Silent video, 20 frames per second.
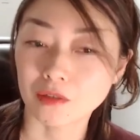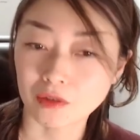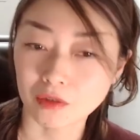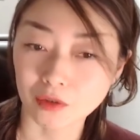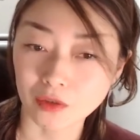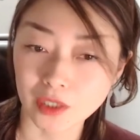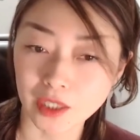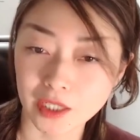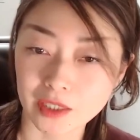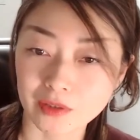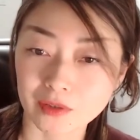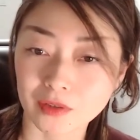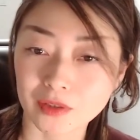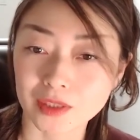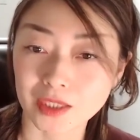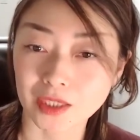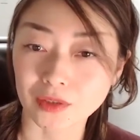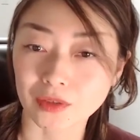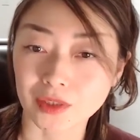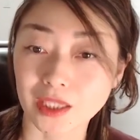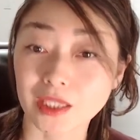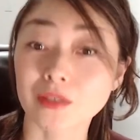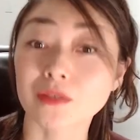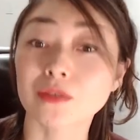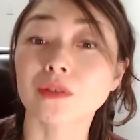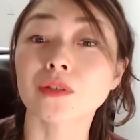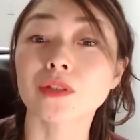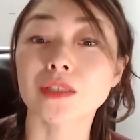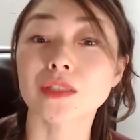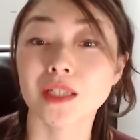公開講座の担
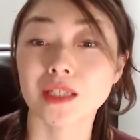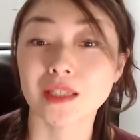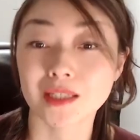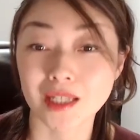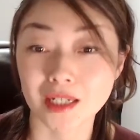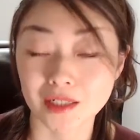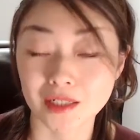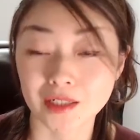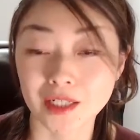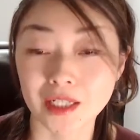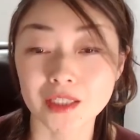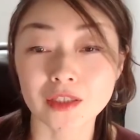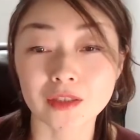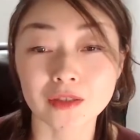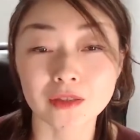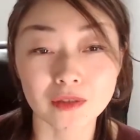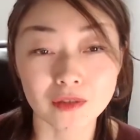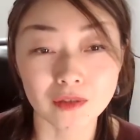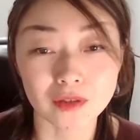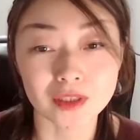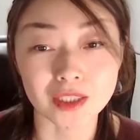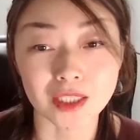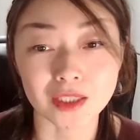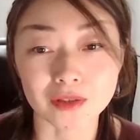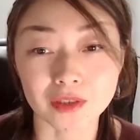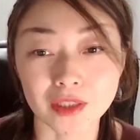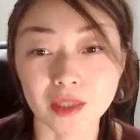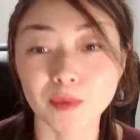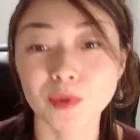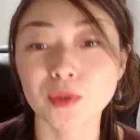当していたり連続講座を
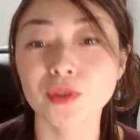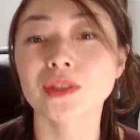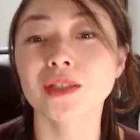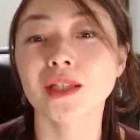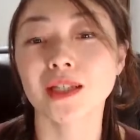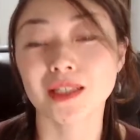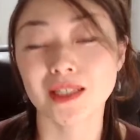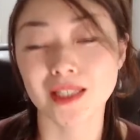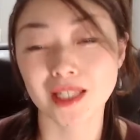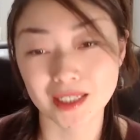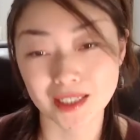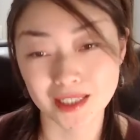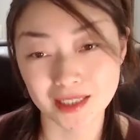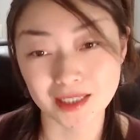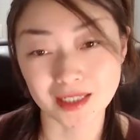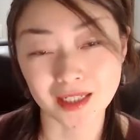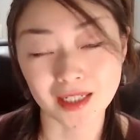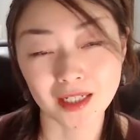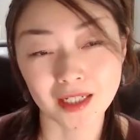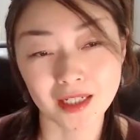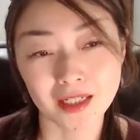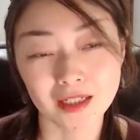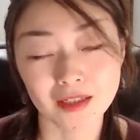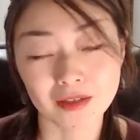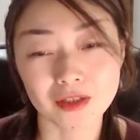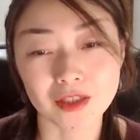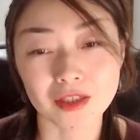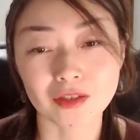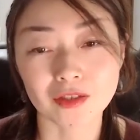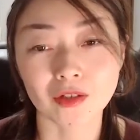受け持っていたり
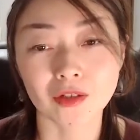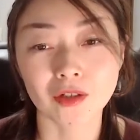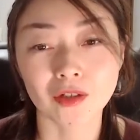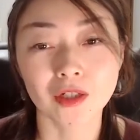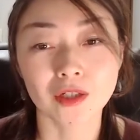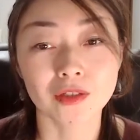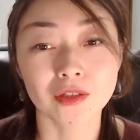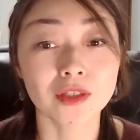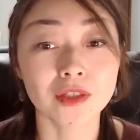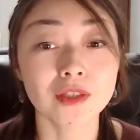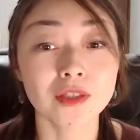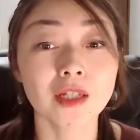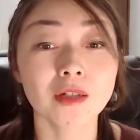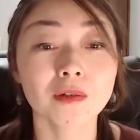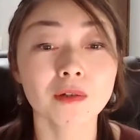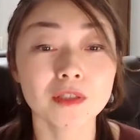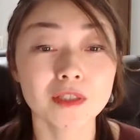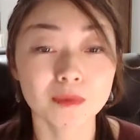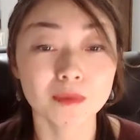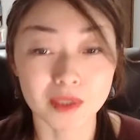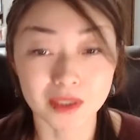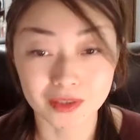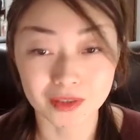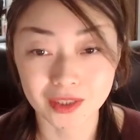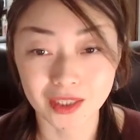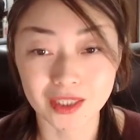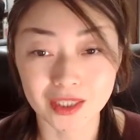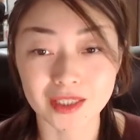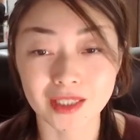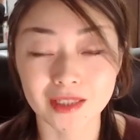うちの認定講師も育
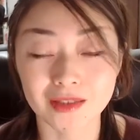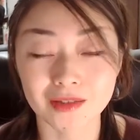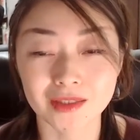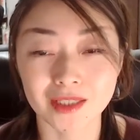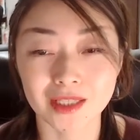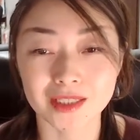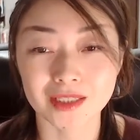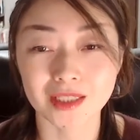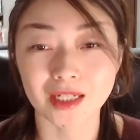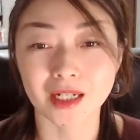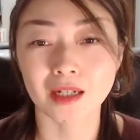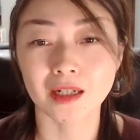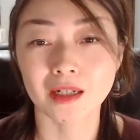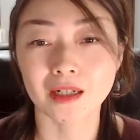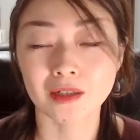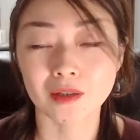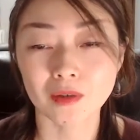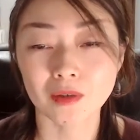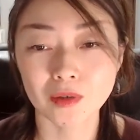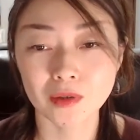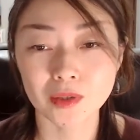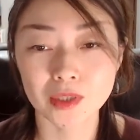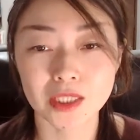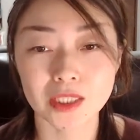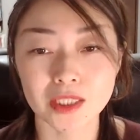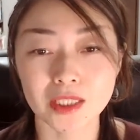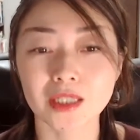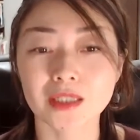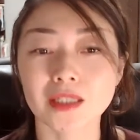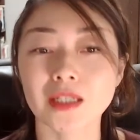成してるんですが講
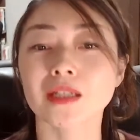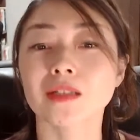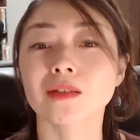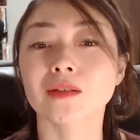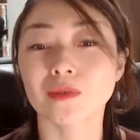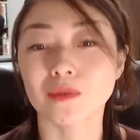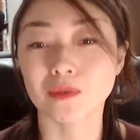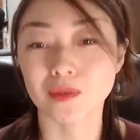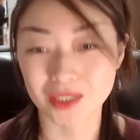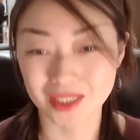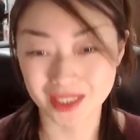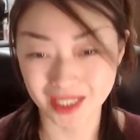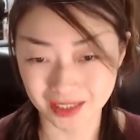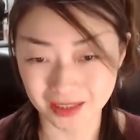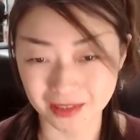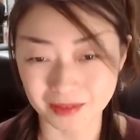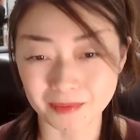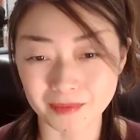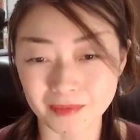師が担当したり